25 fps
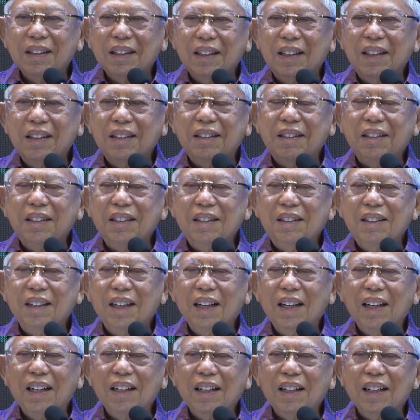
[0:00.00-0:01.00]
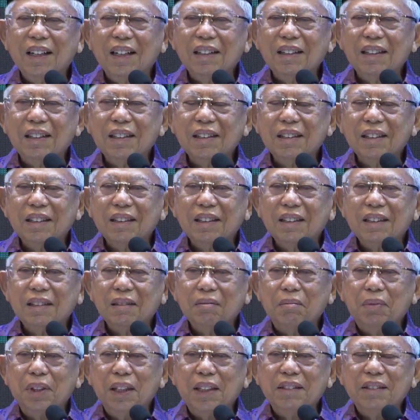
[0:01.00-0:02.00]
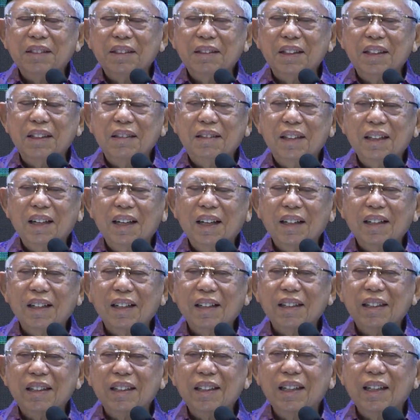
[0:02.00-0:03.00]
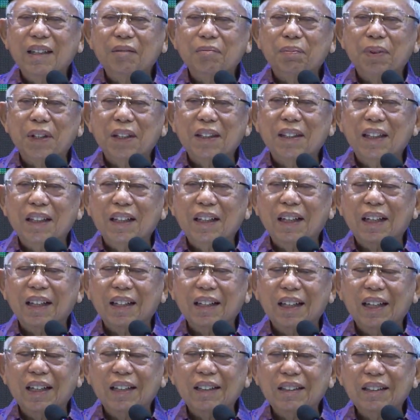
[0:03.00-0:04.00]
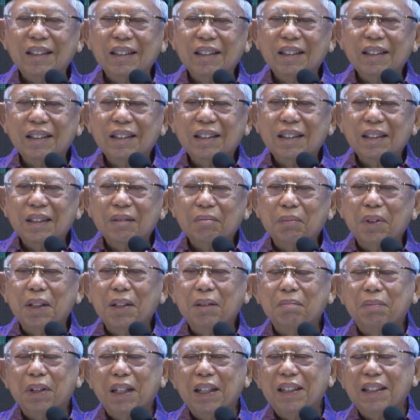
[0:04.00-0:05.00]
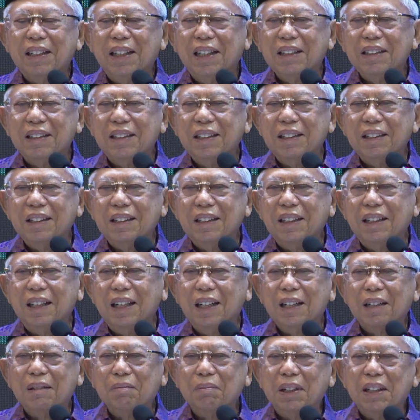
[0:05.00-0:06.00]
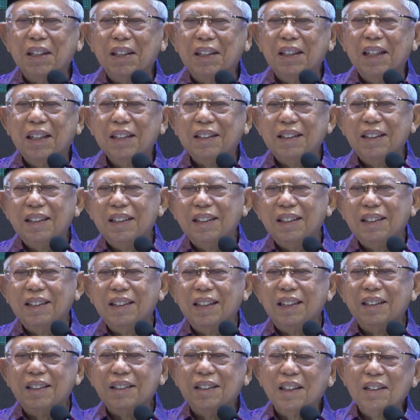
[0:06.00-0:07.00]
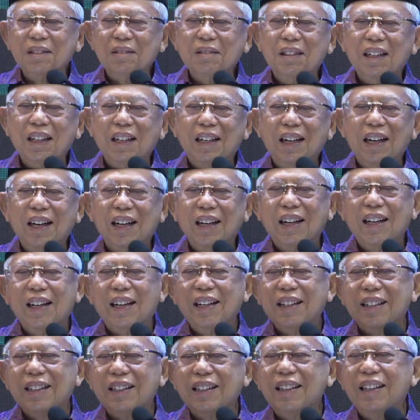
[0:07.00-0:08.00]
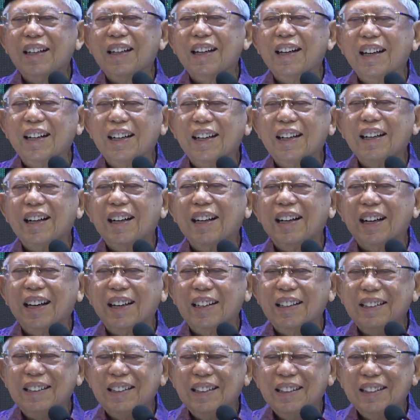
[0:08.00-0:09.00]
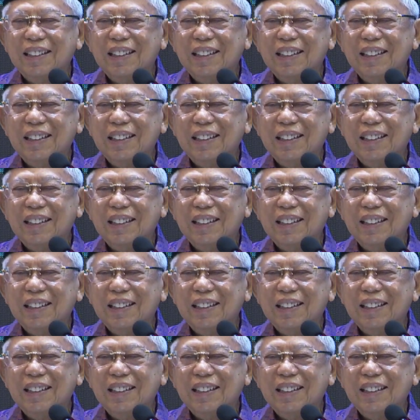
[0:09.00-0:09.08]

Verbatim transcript: litijara, bil dengan perdagangan, min baldatin ila baldatin dari satu negara ke negara yang lain.